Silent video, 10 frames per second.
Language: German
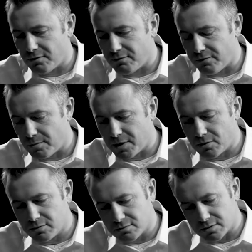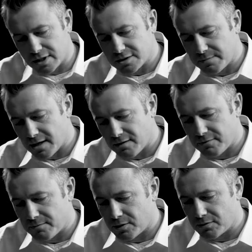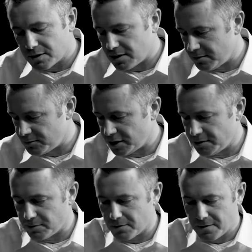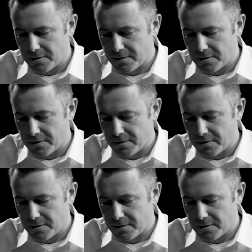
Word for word: verbaut oder SBA verbaut im Schieber,